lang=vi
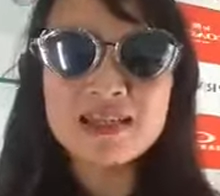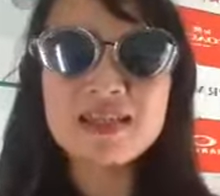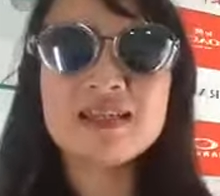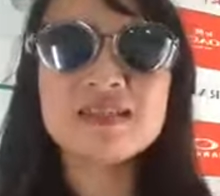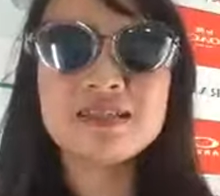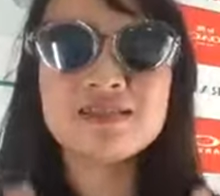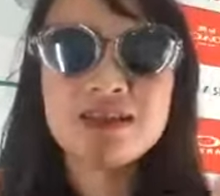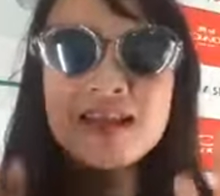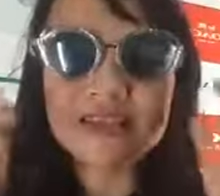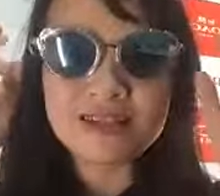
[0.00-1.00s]
chị sửa
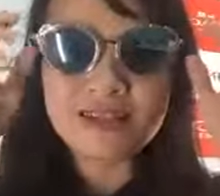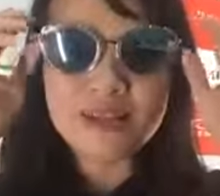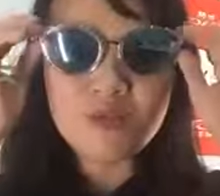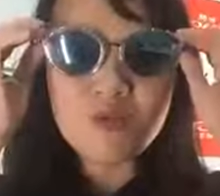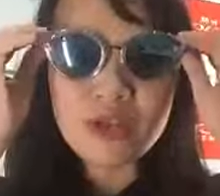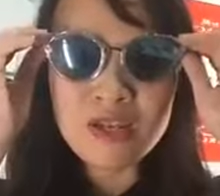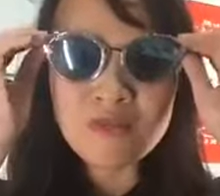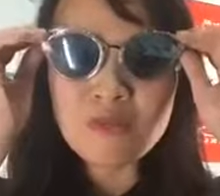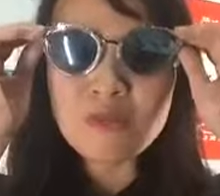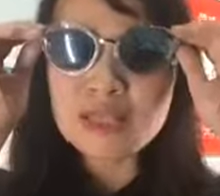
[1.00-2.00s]
lại những chiếc kính của mình nếu
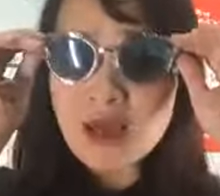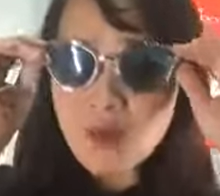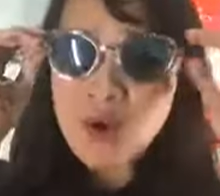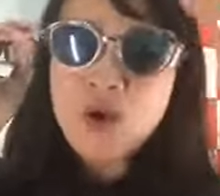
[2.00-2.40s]
như nó bị rộng